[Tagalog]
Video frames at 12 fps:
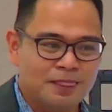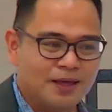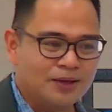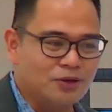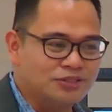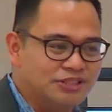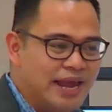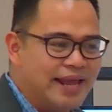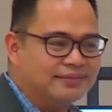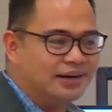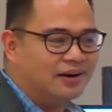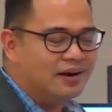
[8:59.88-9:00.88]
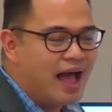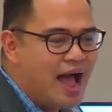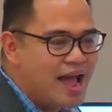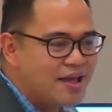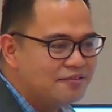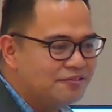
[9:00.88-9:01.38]
You see in their
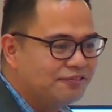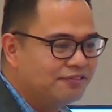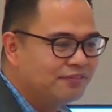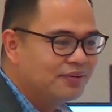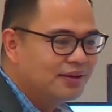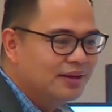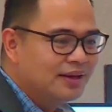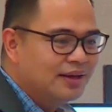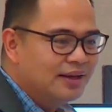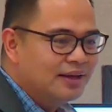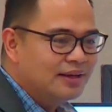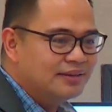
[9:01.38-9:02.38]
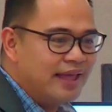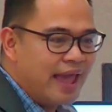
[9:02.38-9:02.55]
life the